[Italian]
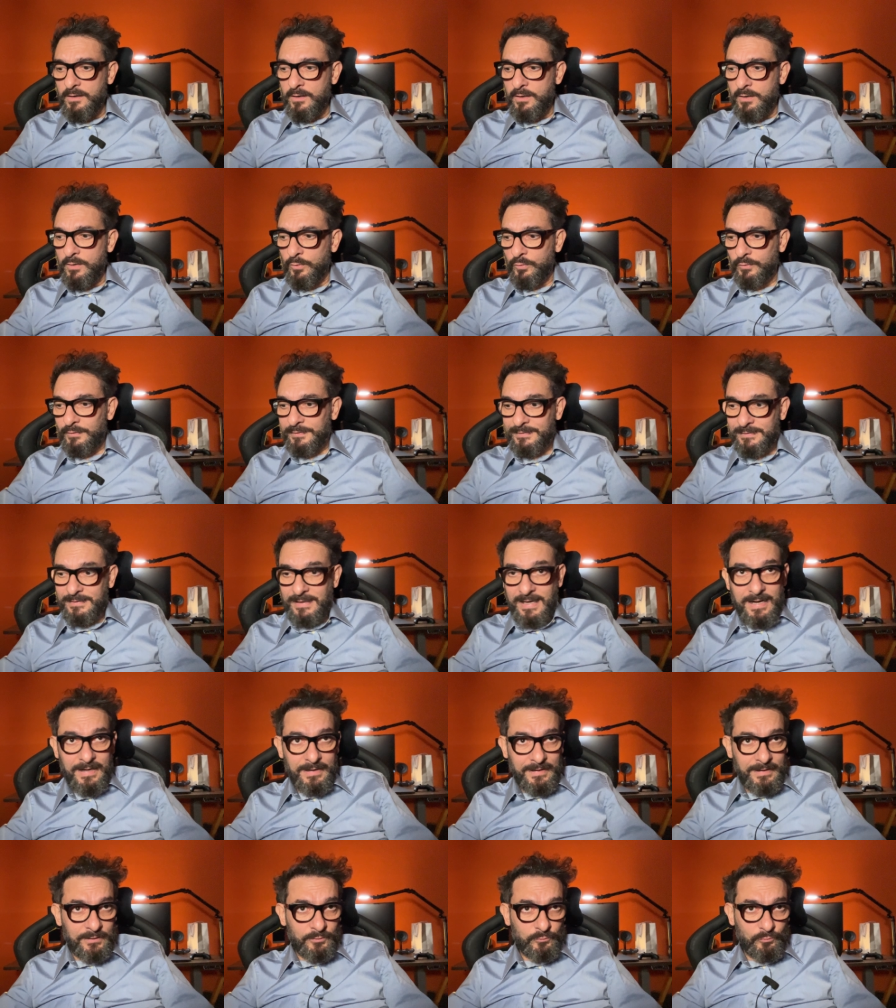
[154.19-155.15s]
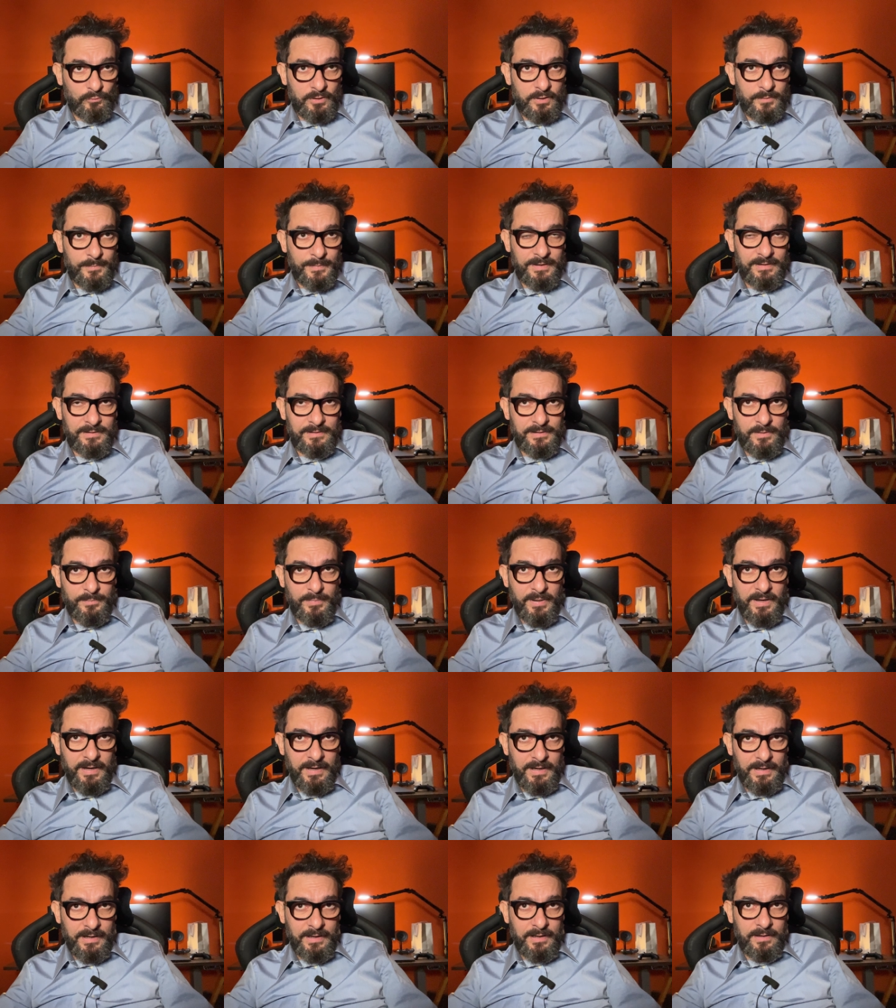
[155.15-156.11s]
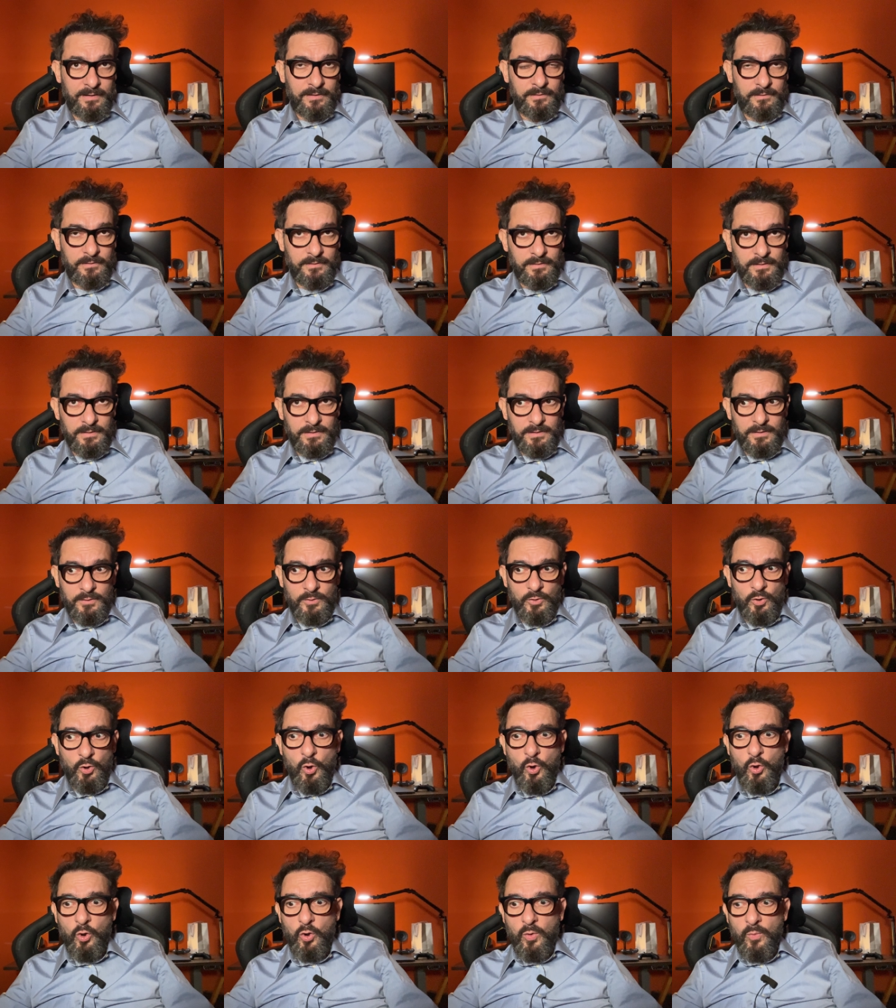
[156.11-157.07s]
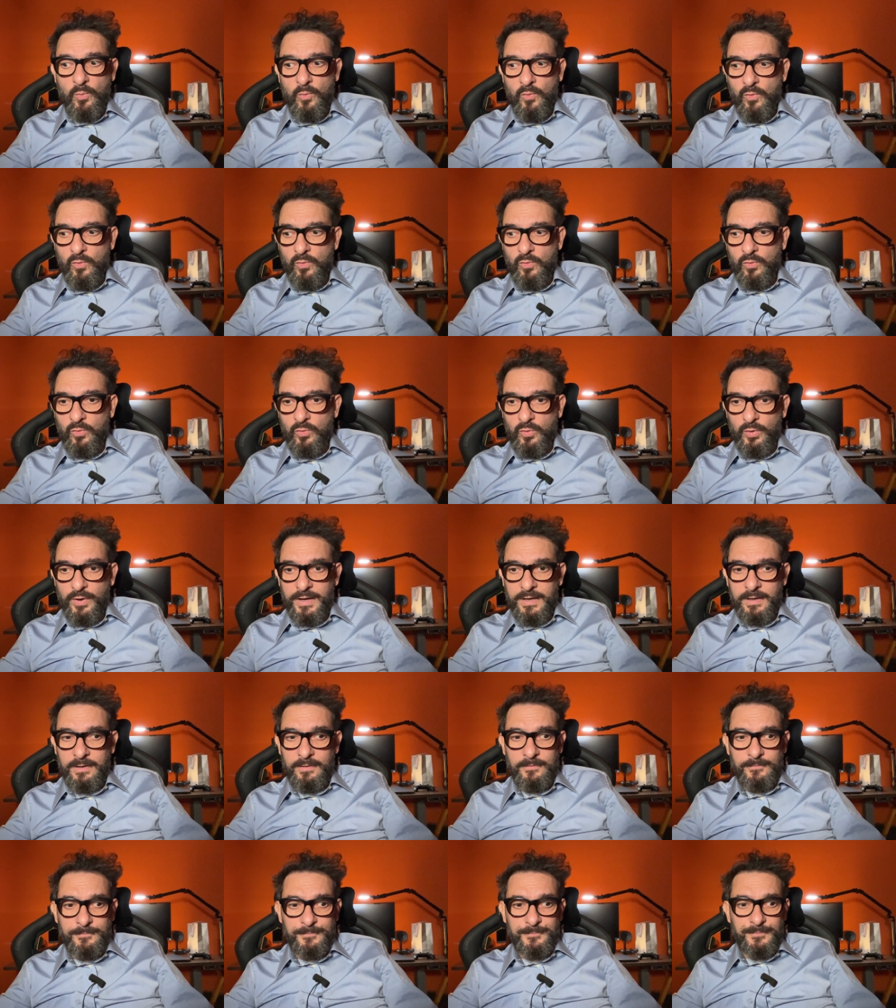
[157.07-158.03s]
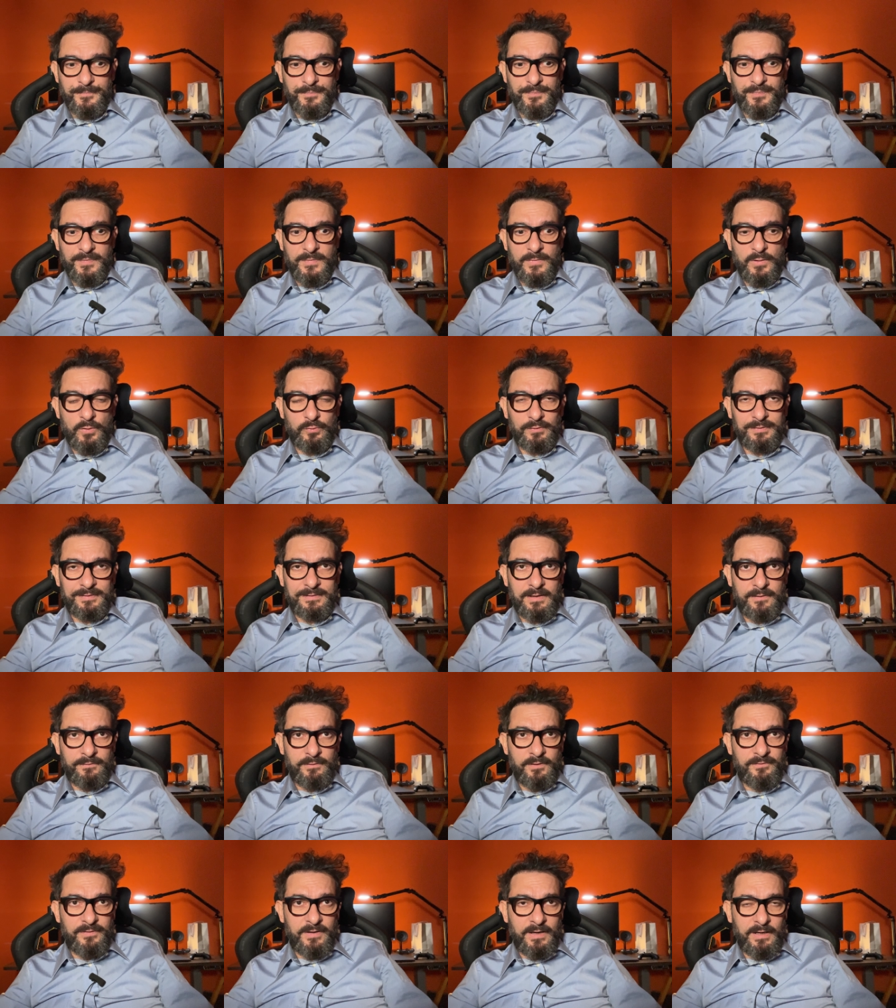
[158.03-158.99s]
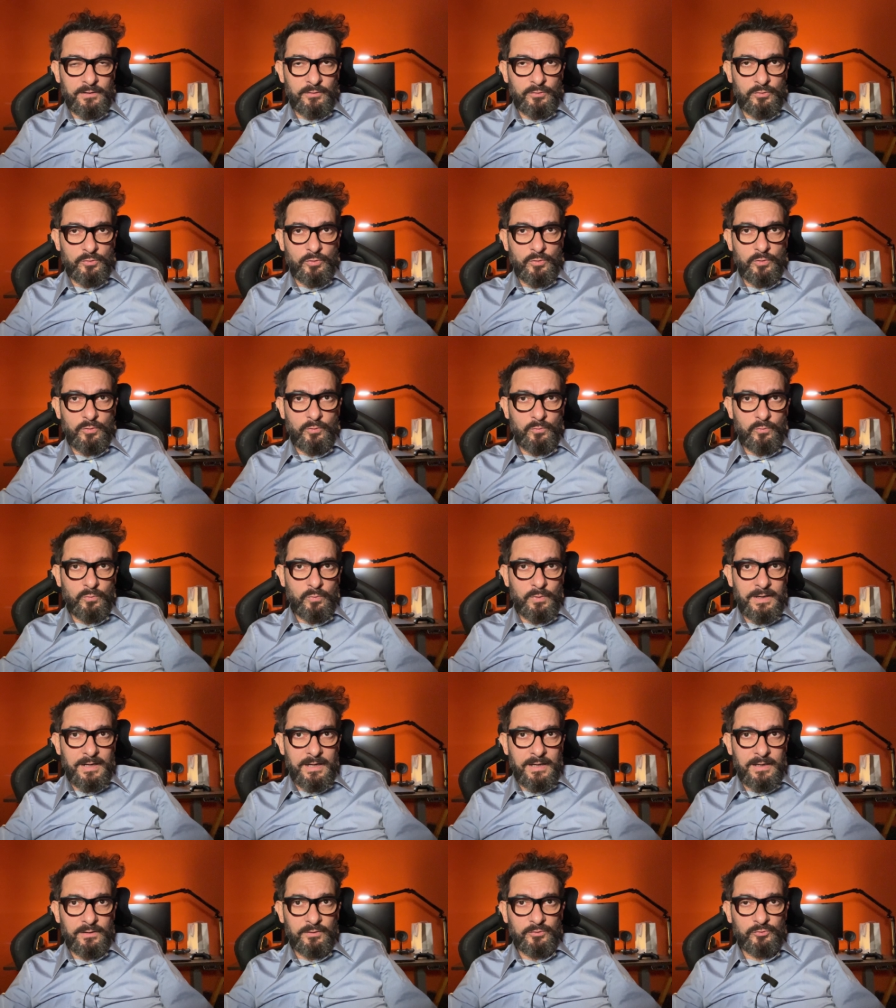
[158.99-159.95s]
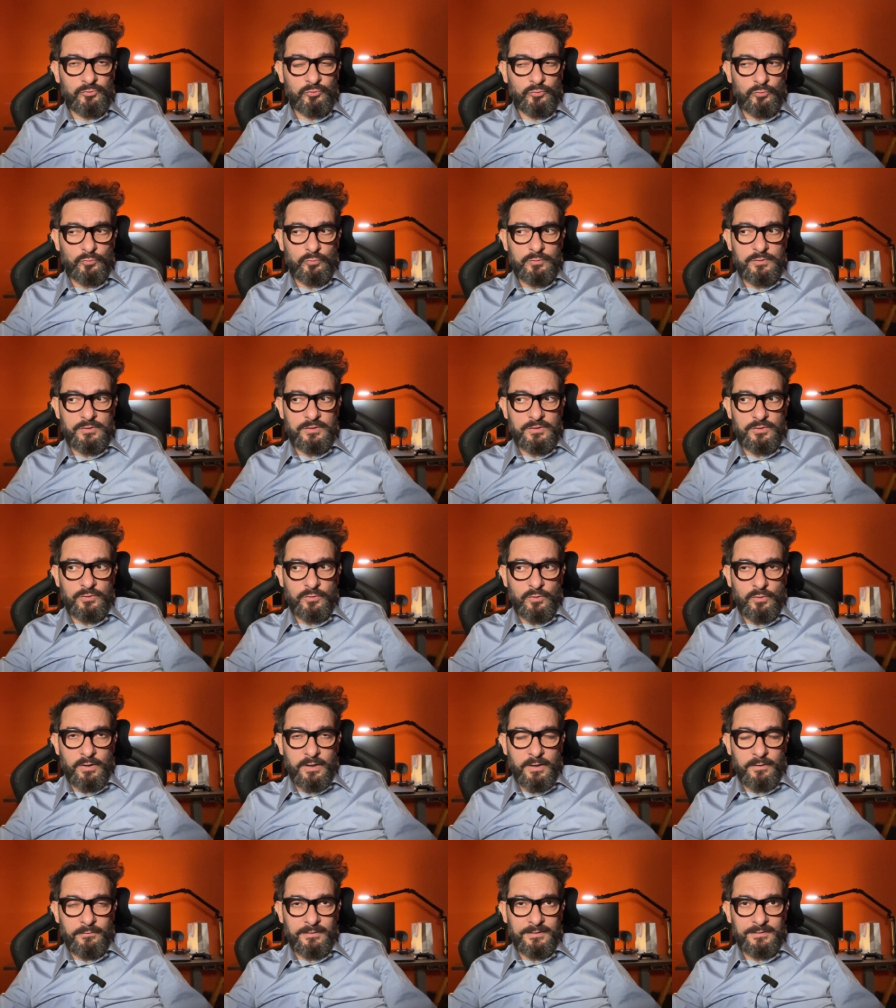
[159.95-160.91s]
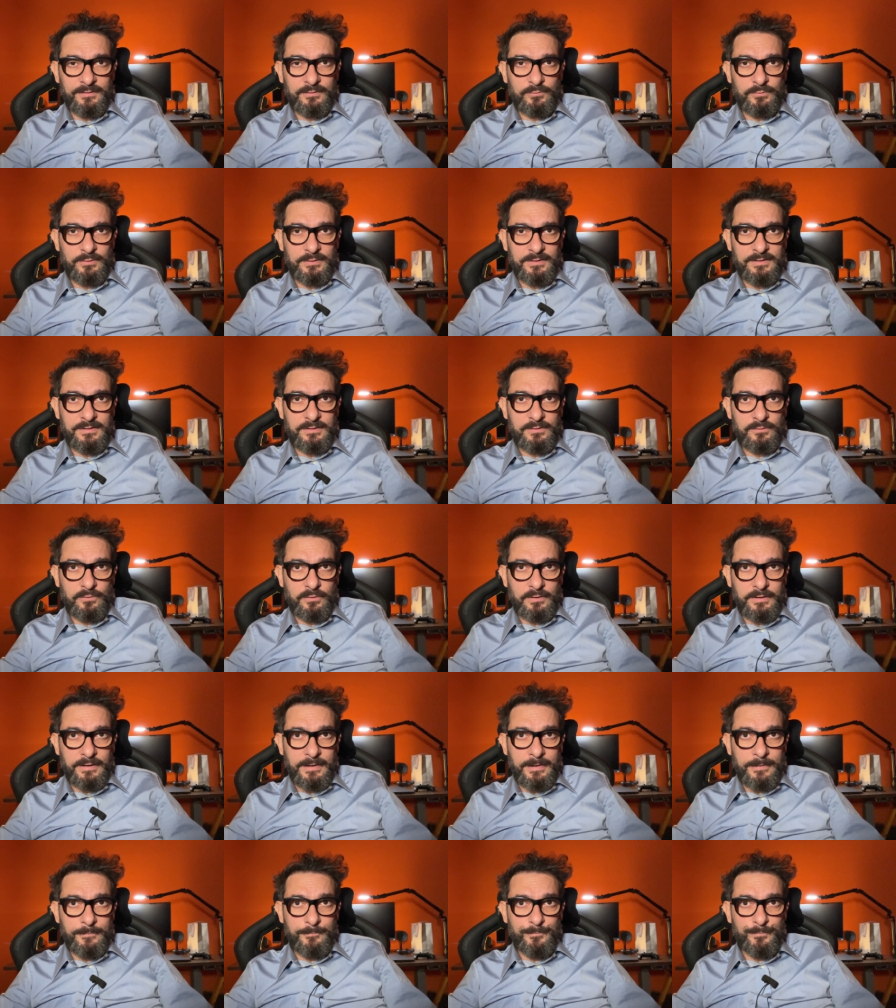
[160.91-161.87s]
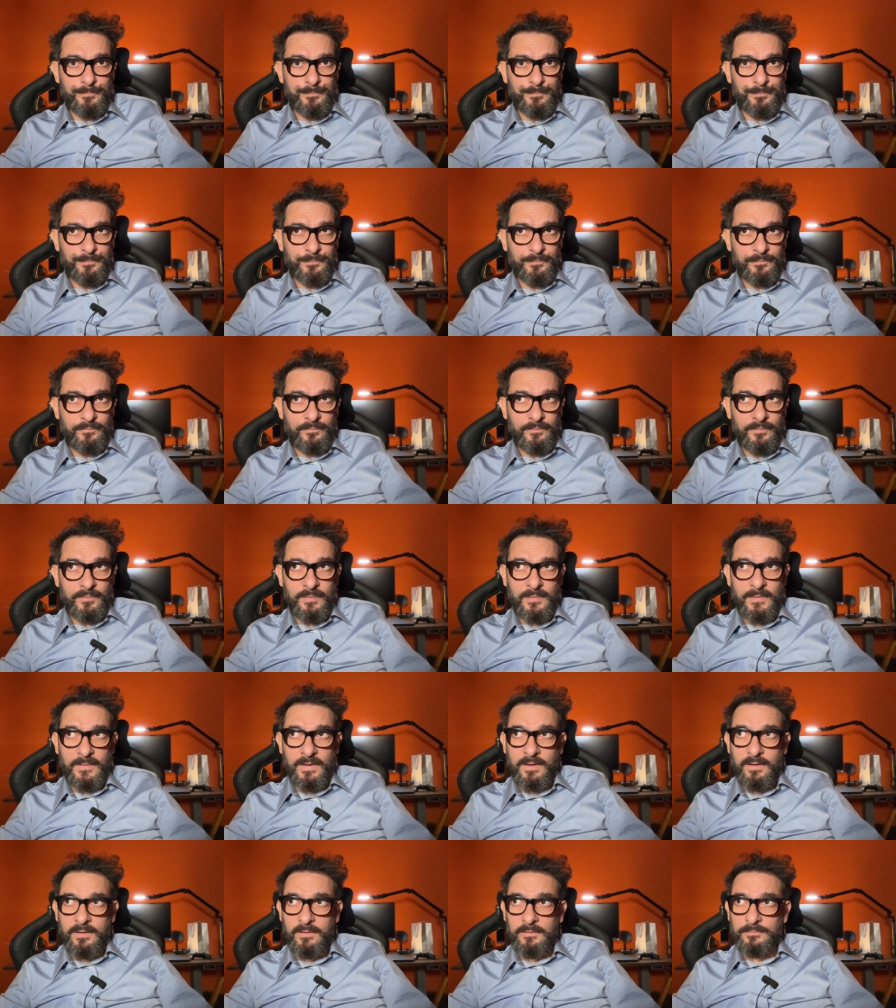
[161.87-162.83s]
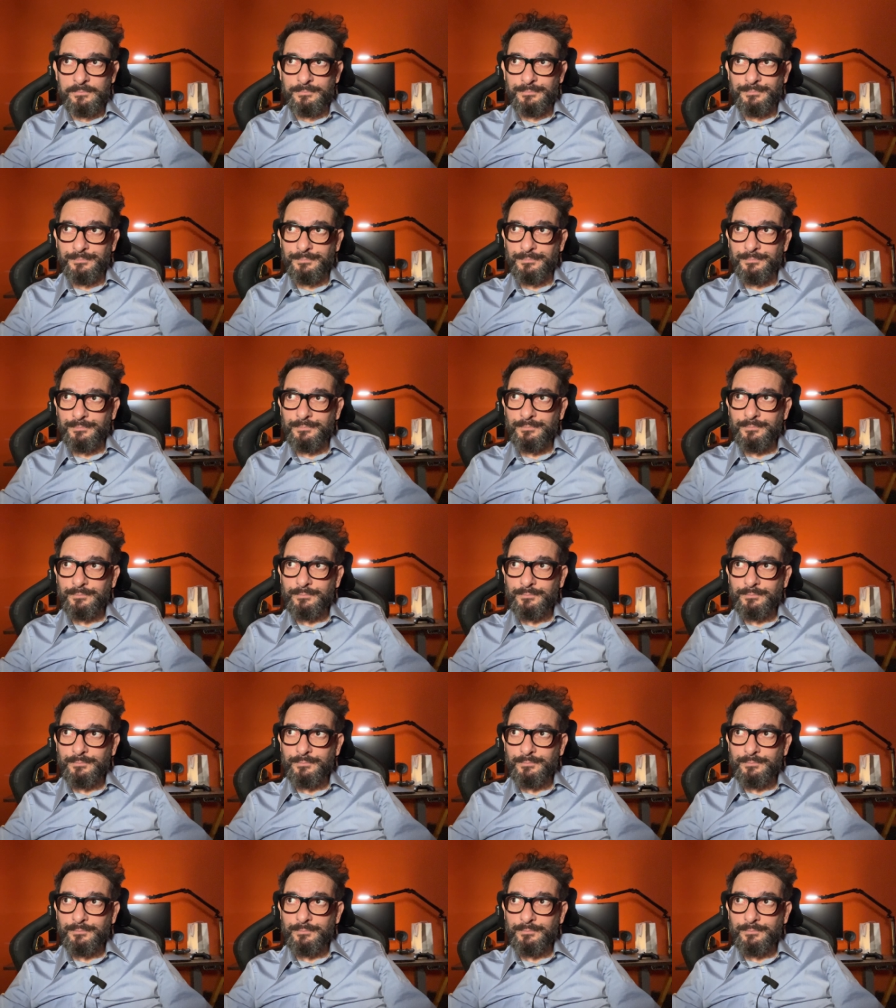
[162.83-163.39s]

non sta naturalmente bene o comunque non sta vivendo una soluzione, una situazione mm,